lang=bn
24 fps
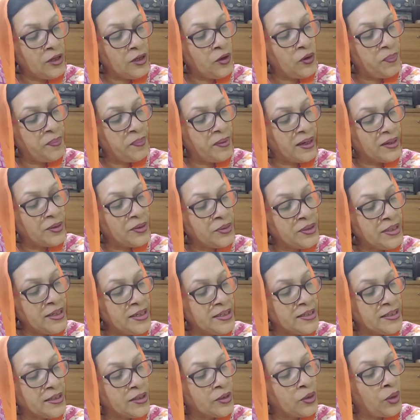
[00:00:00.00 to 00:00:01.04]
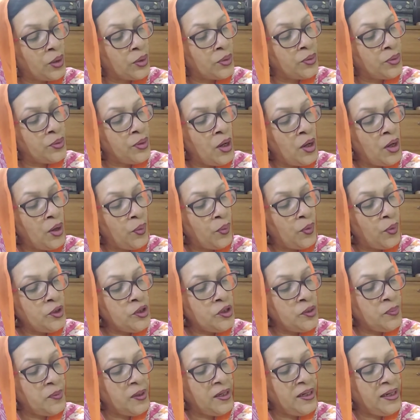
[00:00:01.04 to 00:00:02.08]
ছিল প্রাগৈতিহাসিক তখন ওই
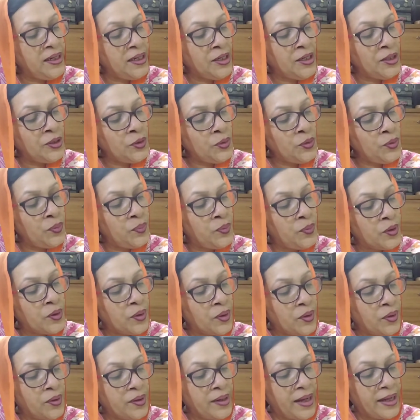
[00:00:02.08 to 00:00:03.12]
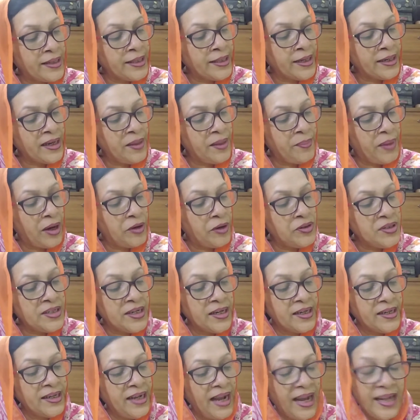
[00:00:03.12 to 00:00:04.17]
সময় লিখিত উপকরণ না থাকায়
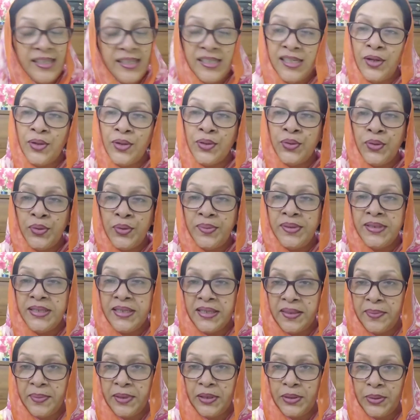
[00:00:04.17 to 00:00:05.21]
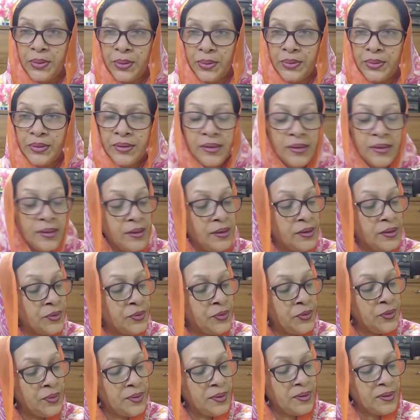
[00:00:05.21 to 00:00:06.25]
মানুষের জ্ঞান ছিল খুবই সীমিত
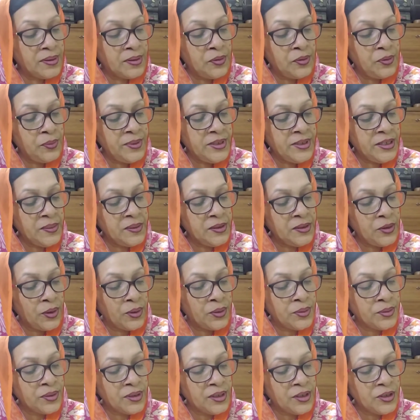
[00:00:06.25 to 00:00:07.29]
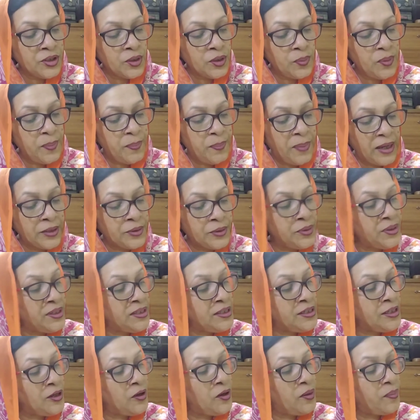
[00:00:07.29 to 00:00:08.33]
খুবই সীমিত তখনকার সময় পাথরই
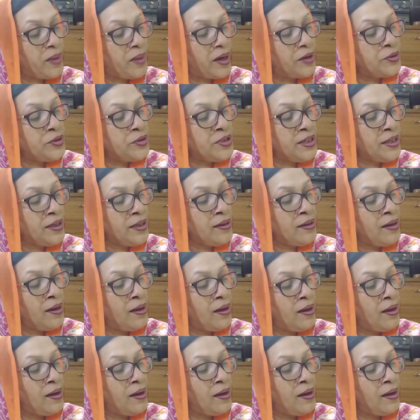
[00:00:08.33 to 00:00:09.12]
ছিল মানুষের